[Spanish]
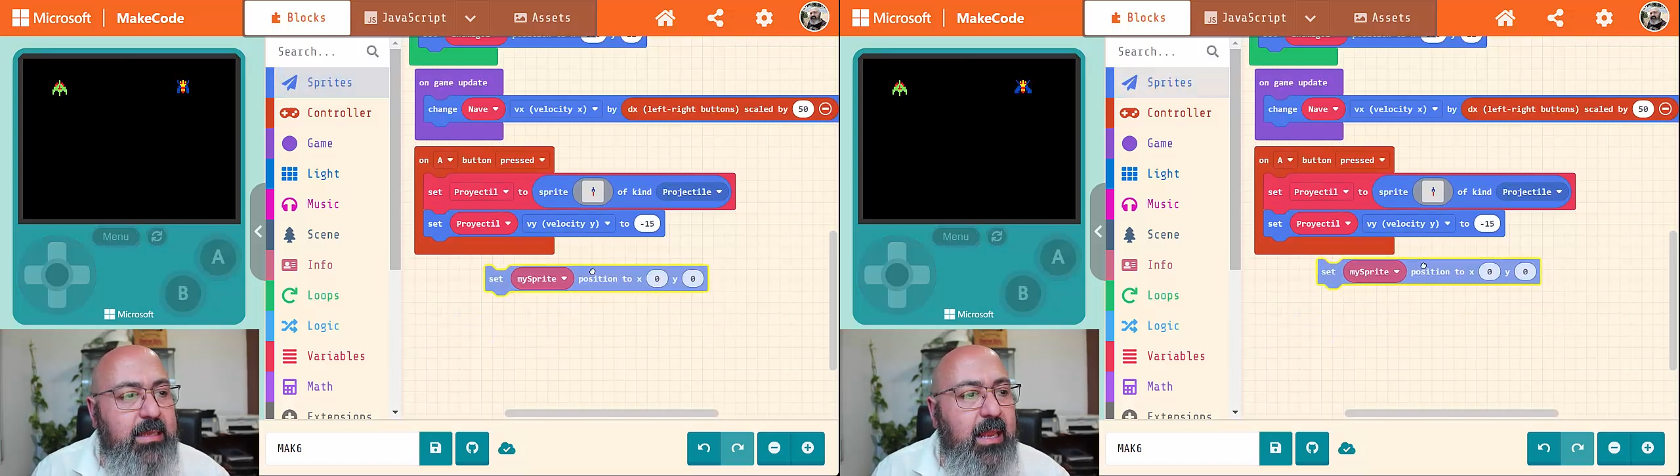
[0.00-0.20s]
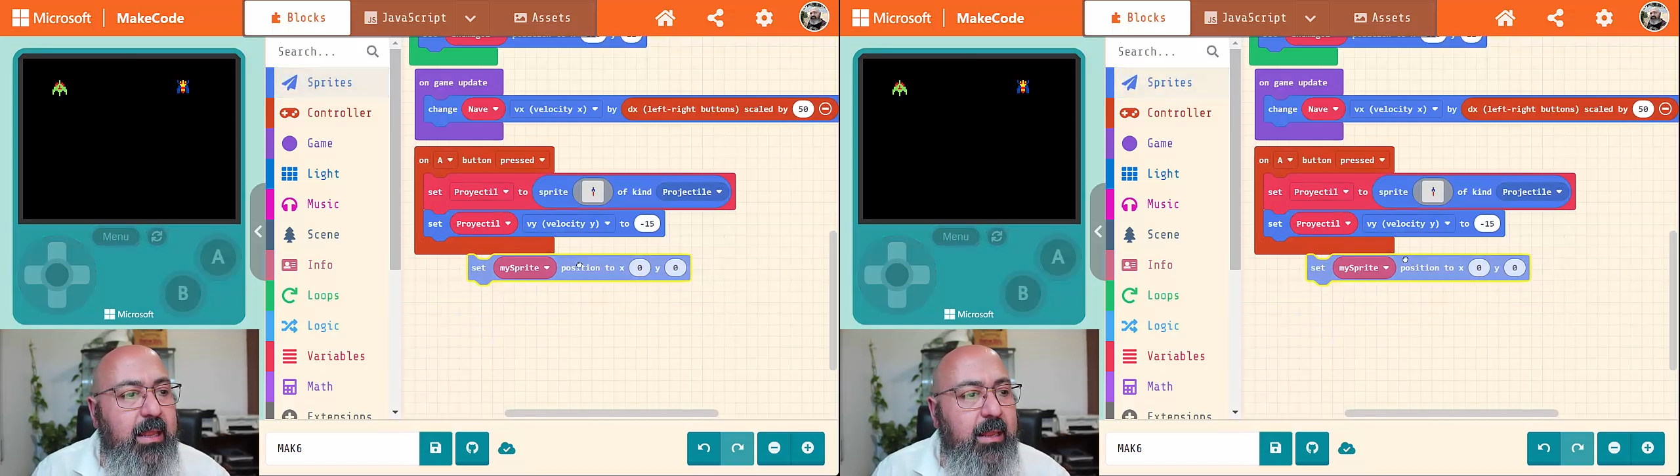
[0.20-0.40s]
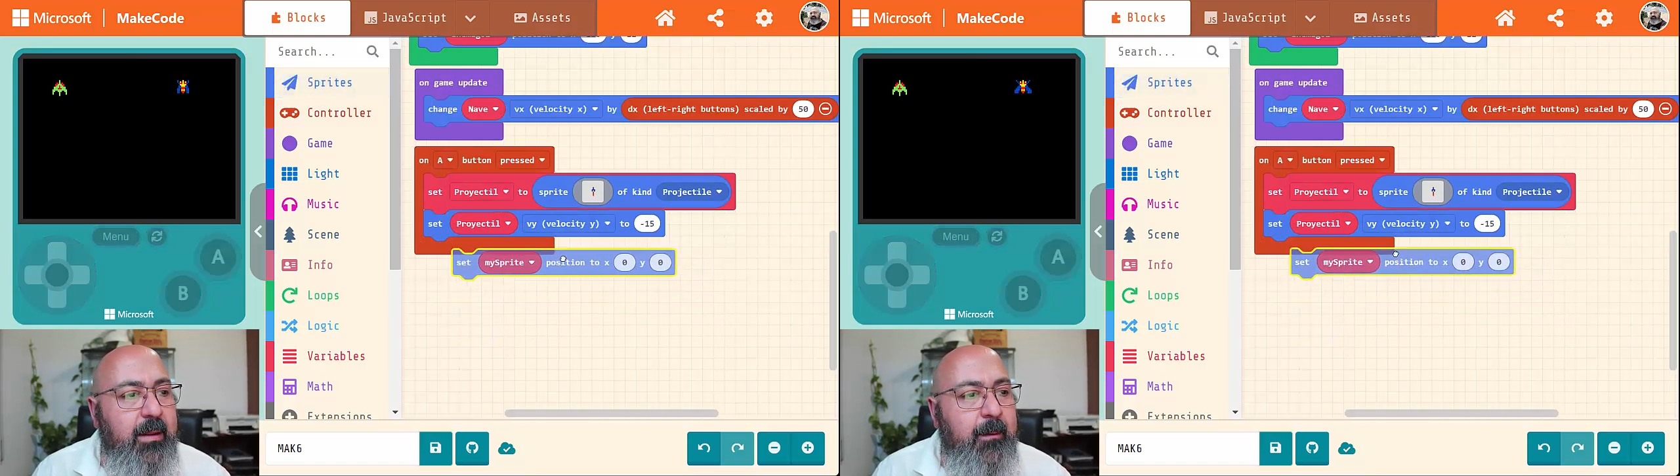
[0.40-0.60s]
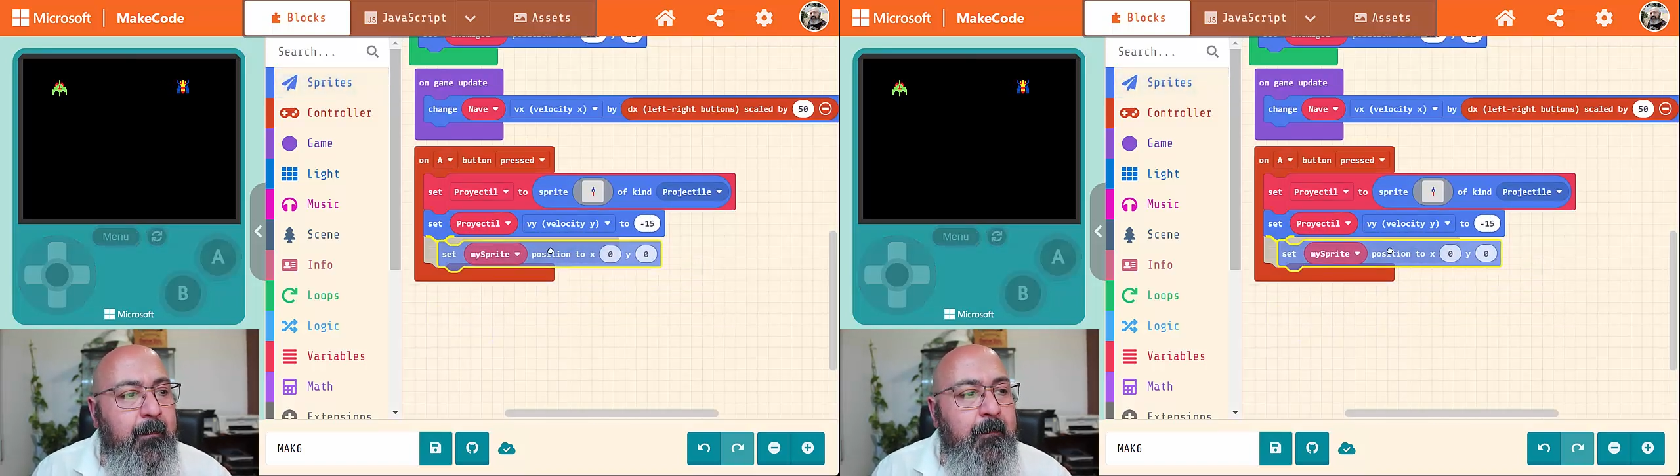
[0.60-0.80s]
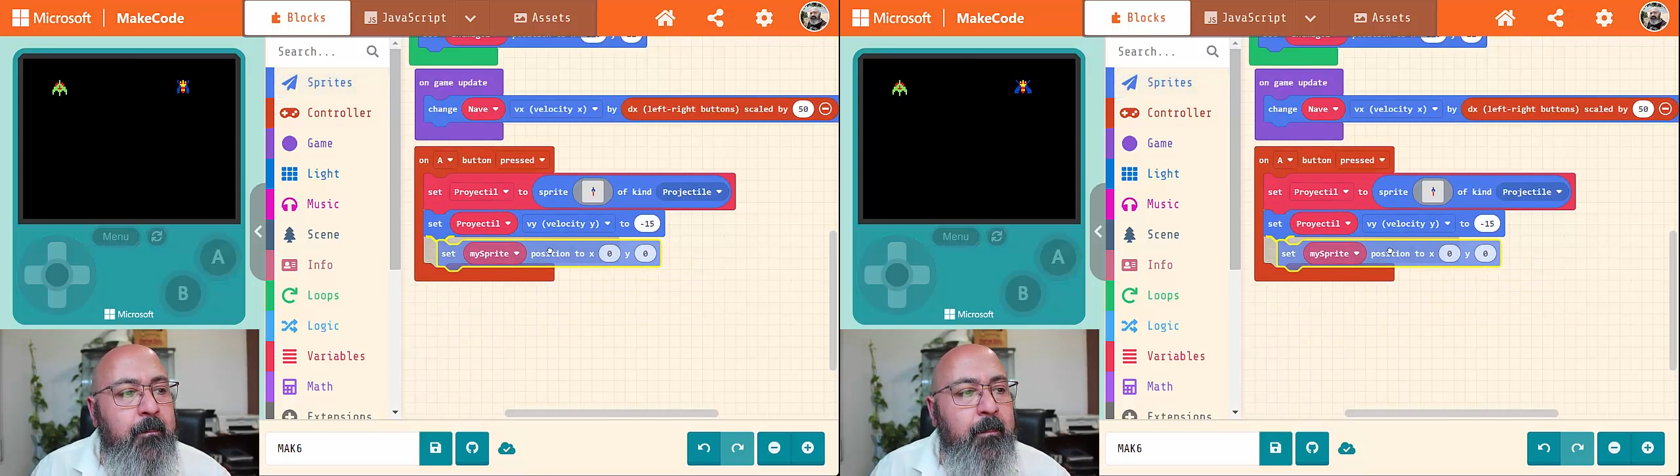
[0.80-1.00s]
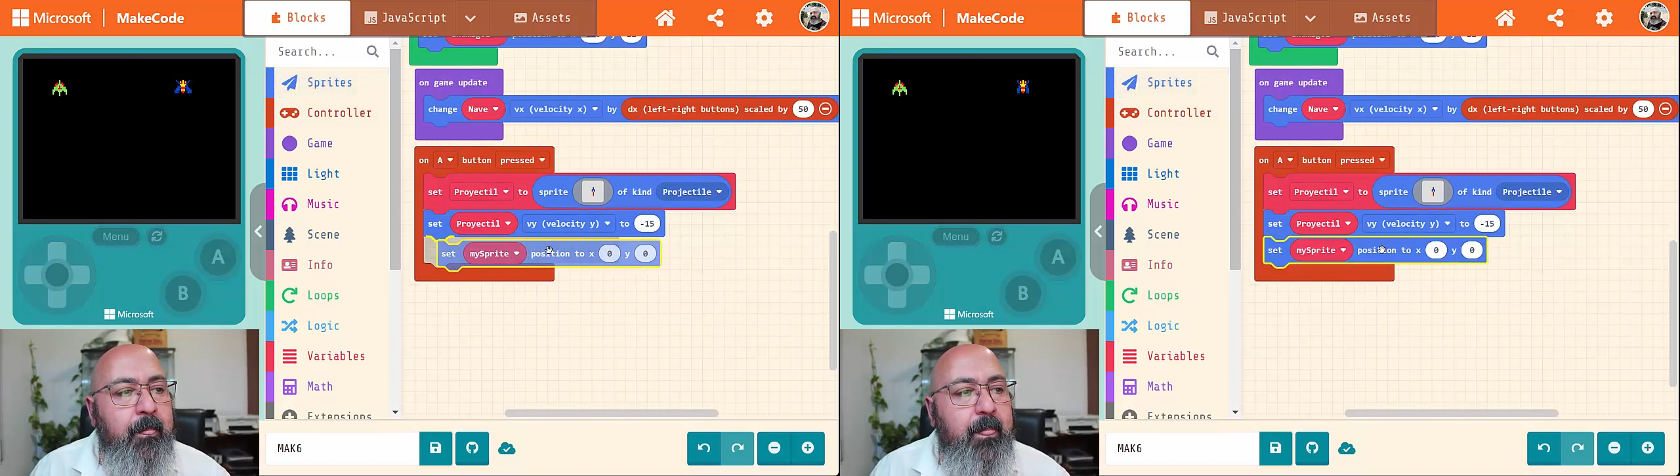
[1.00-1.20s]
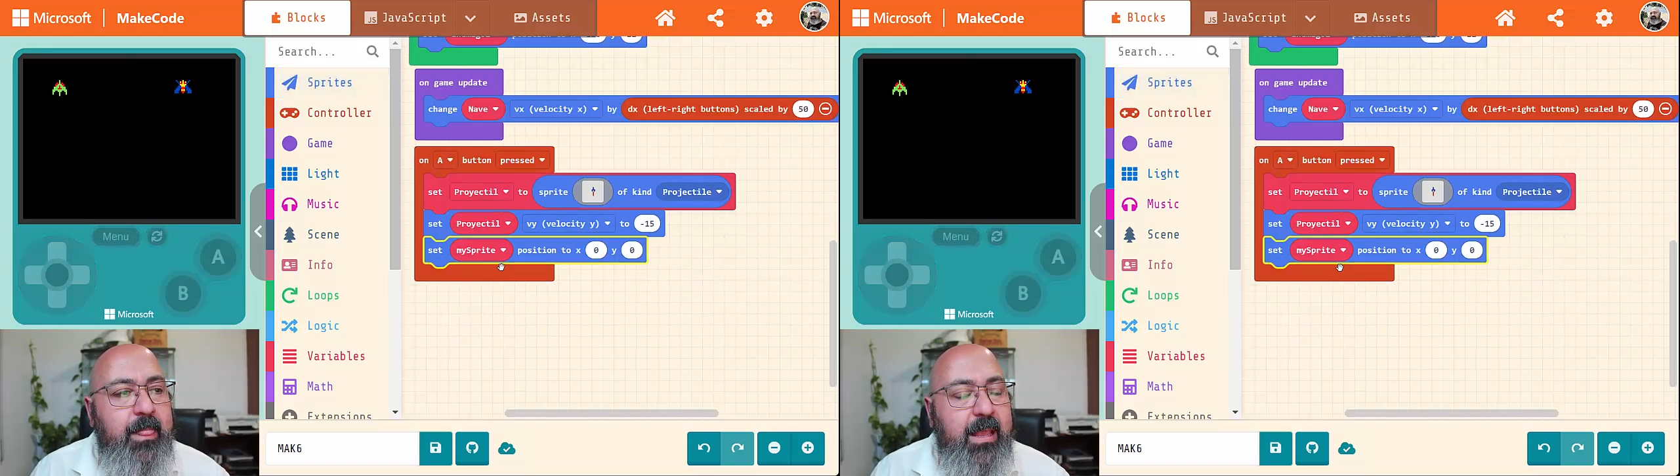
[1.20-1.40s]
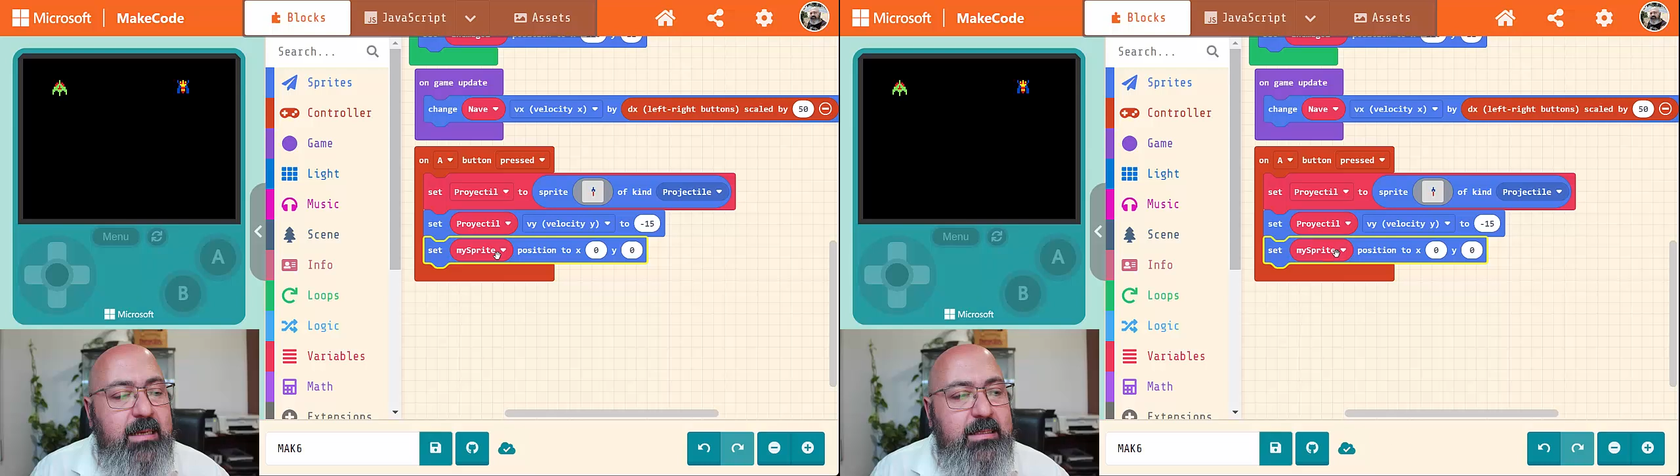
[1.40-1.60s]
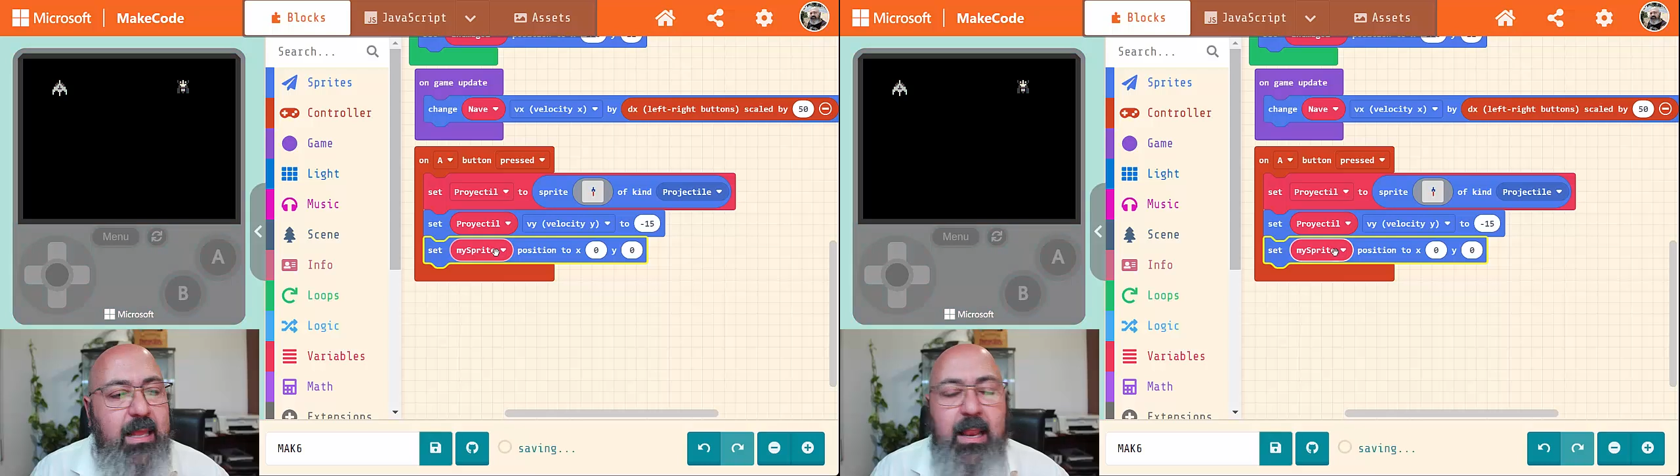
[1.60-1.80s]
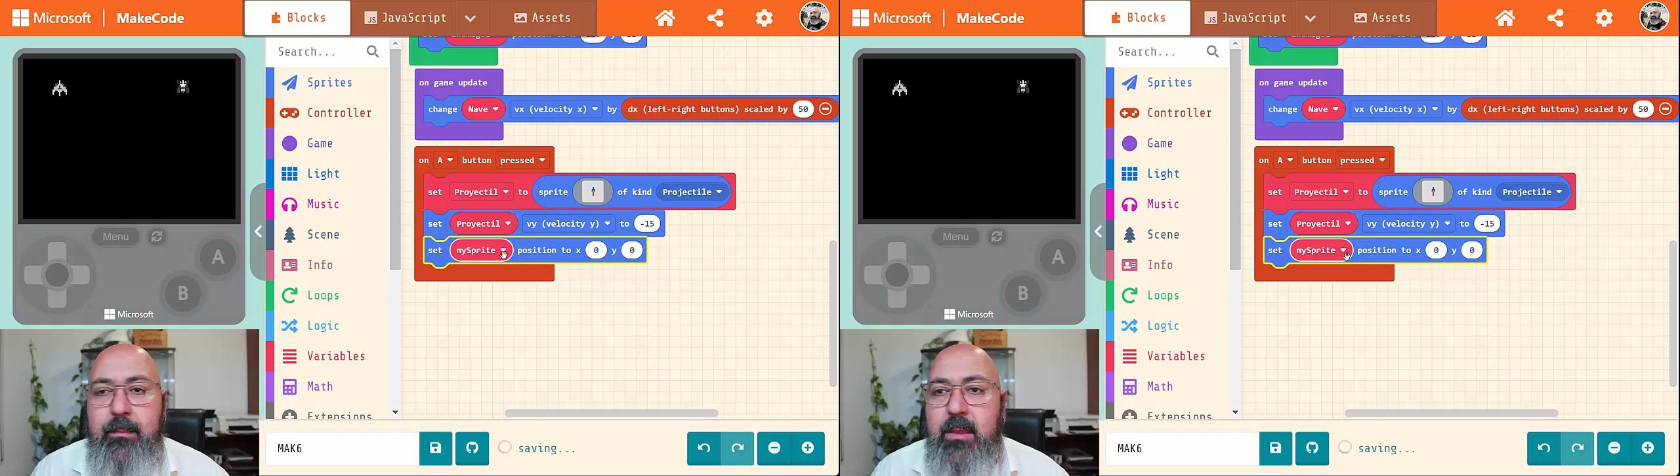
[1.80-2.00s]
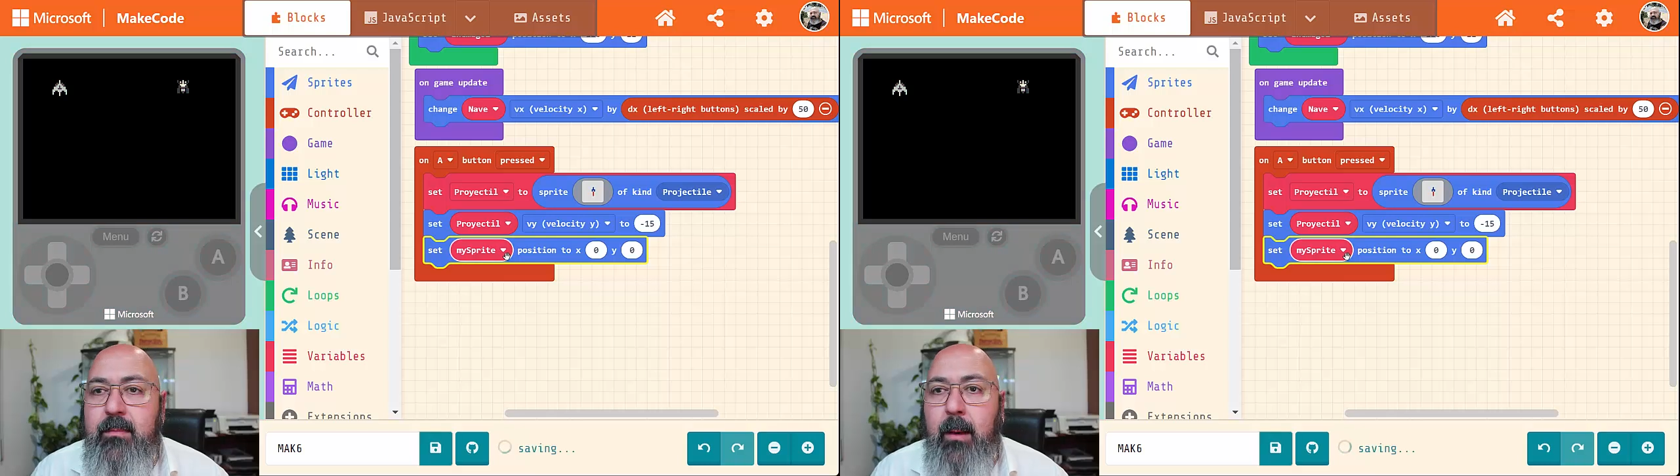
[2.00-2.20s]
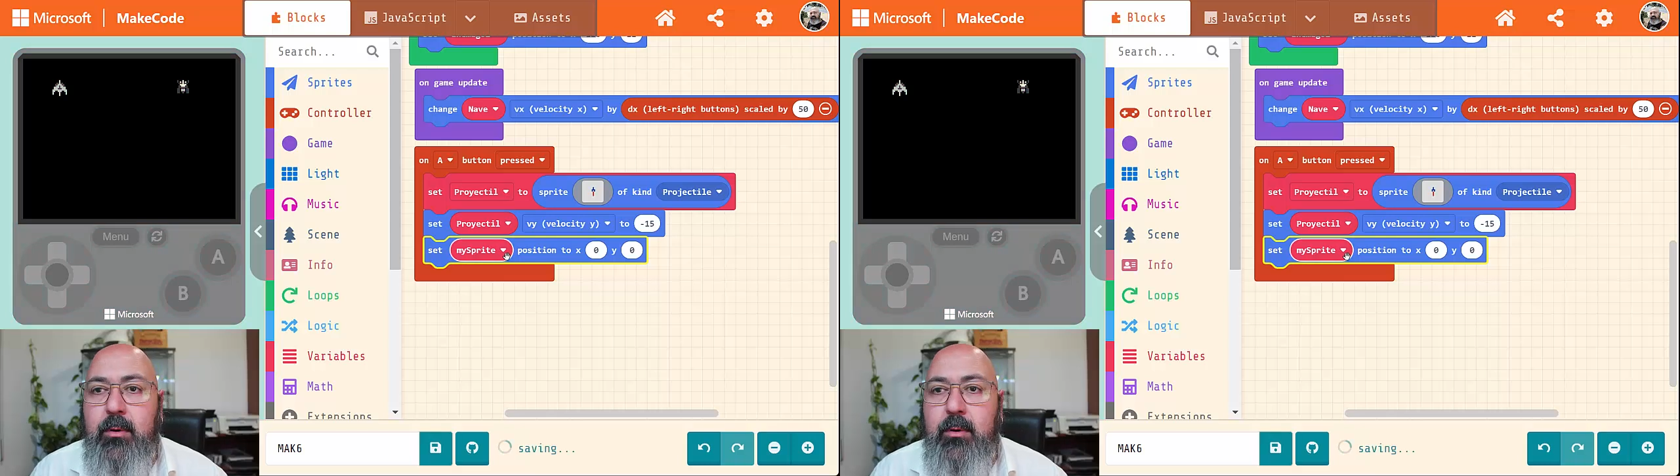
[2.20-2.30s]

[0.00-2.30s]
salir desde la misma